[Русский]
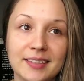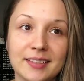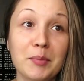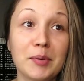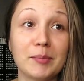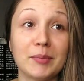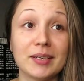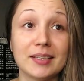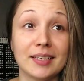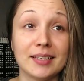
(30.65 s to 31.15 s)
Я
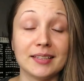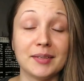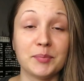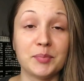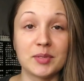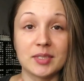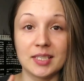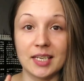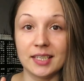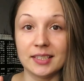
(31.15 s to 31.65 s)
бы могла
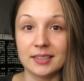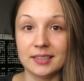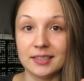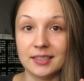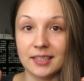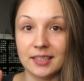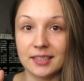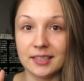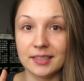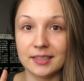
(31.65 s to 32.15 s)
написать
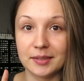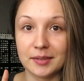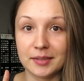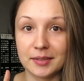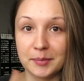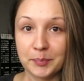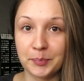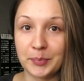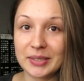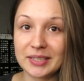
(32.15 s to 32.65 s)
ей
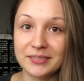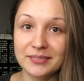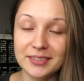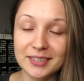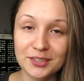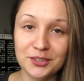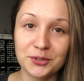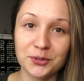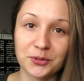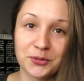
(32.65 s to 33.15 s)
э, под
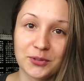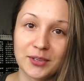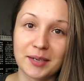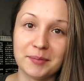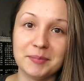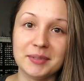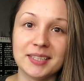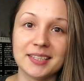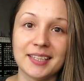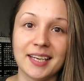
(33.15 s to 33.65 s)
видео в
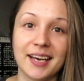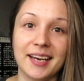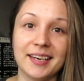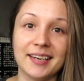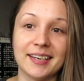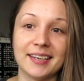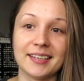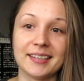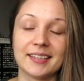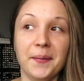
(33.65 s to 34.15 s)

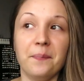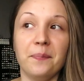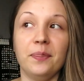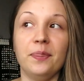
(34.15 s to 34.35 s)
комментариях,